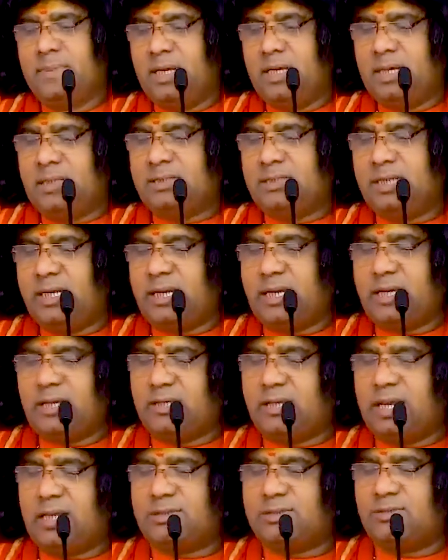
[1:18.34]
इसलिए
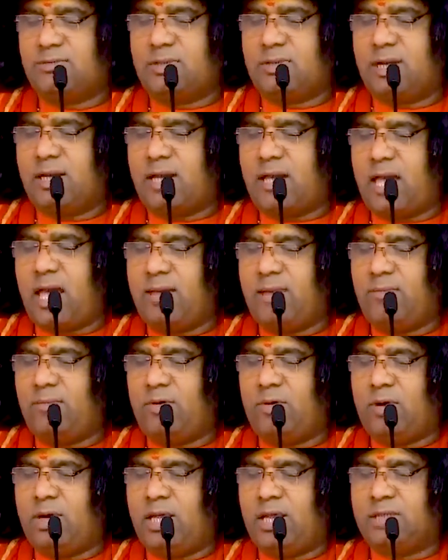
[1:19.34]
कितना सुंदर लिखा है
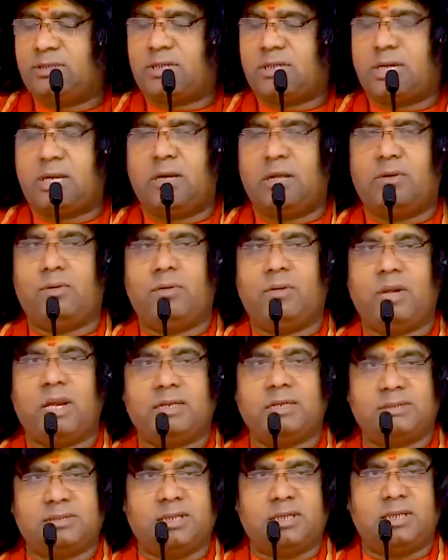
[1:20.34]
मौनेच हो
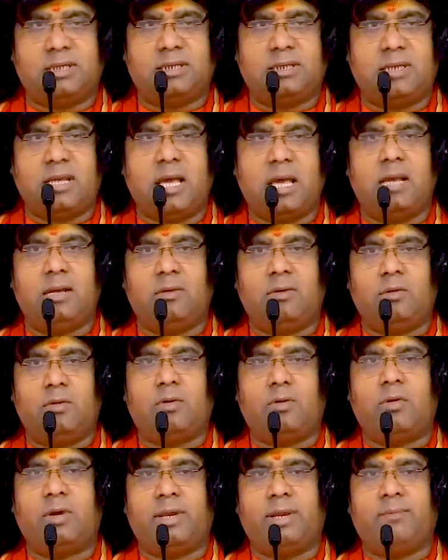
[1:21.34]
नास्ती जहां
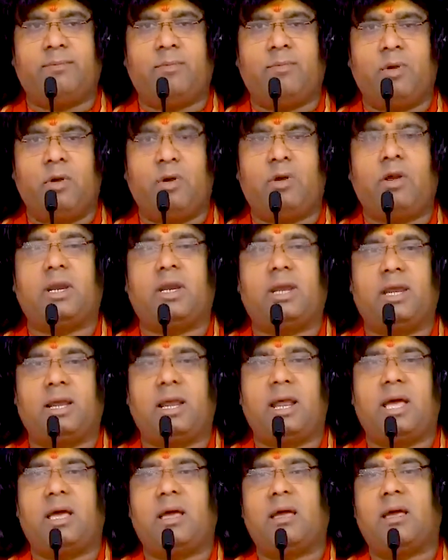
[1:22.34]
लोगों ने मौन
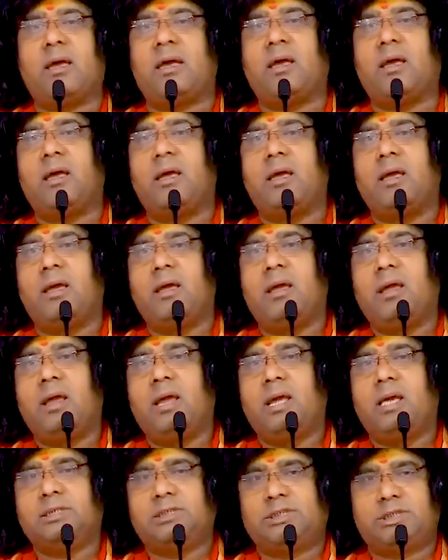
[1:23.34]
रहना
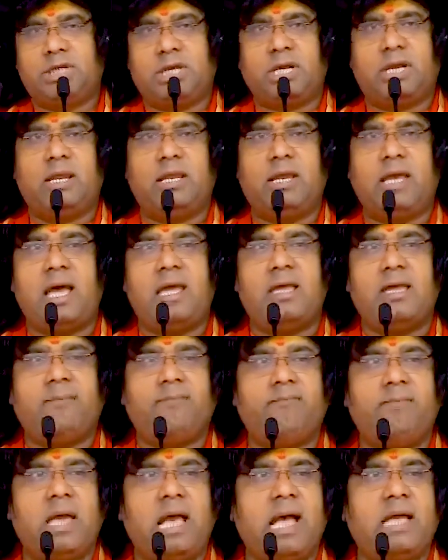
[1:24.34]
सीख लिया है
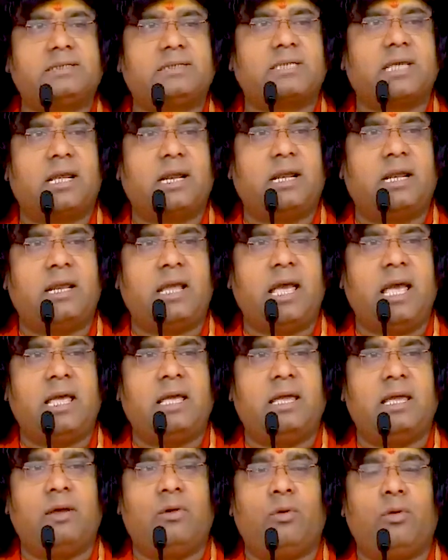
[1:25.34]
अभ्यास कर लिया
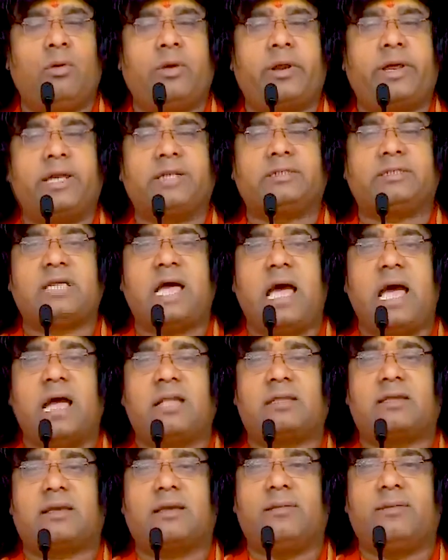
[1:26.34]
है उनके
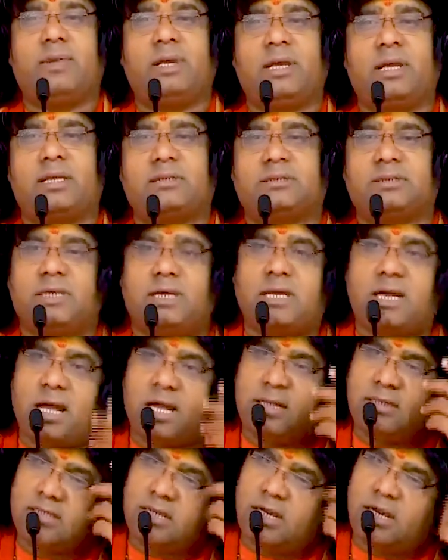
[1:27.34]
साथ कभी किसी
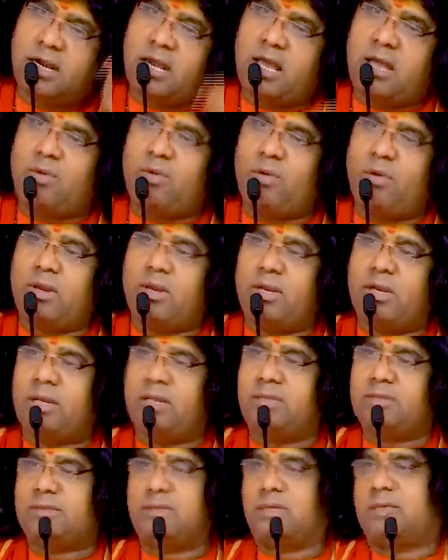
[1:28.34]
का झगड़ा हो ही
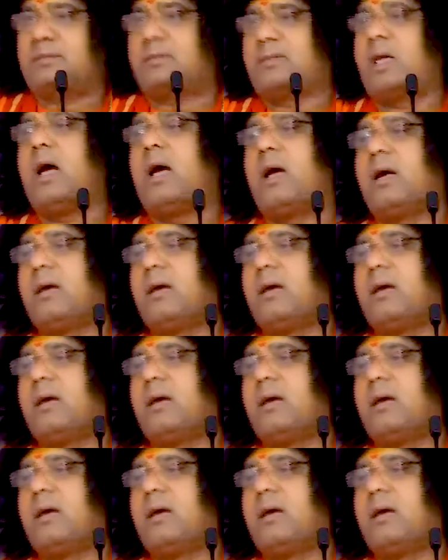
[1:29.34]
नहीं सकता